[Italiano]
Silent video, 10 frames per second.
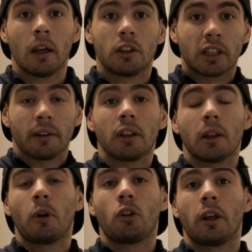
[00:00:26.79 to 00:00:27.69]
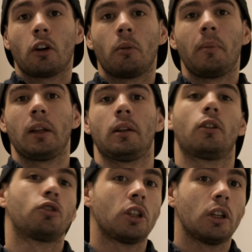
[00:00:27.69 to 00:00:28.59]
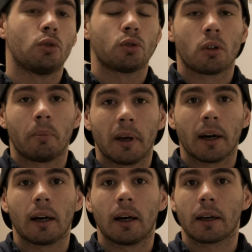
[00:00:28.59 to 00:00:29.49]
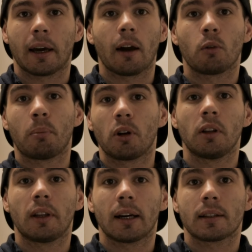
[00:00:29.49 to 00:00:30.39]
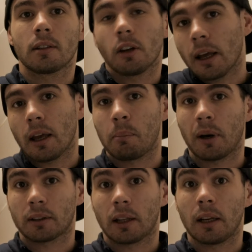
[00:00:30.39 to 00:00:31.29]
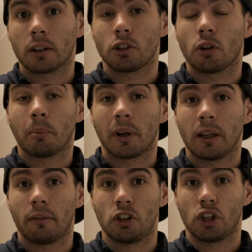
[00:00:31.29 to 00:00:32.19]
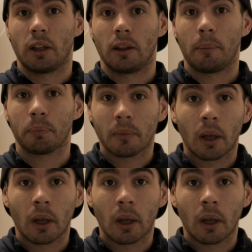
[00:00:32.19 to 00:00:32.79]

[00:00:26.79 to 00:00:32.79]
Scrivetemelo nei commenti così giusto per eh, creare un po' di interazione e per tenerci compagnia a vicenda.